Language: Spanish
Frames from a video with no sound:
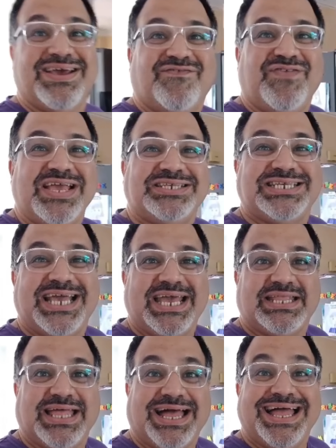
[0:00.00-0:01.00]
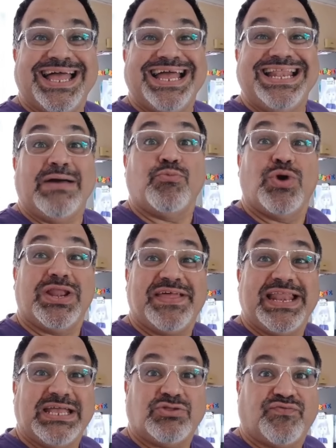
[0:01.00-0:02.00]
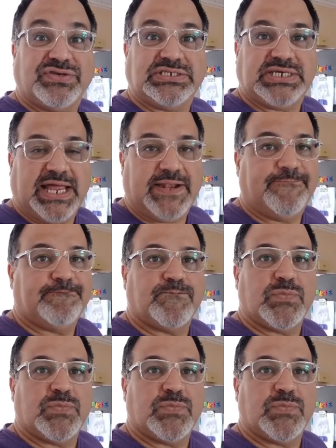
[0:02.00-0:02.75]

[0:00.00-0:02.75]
Fíjense esta, la mujer del leito oficial,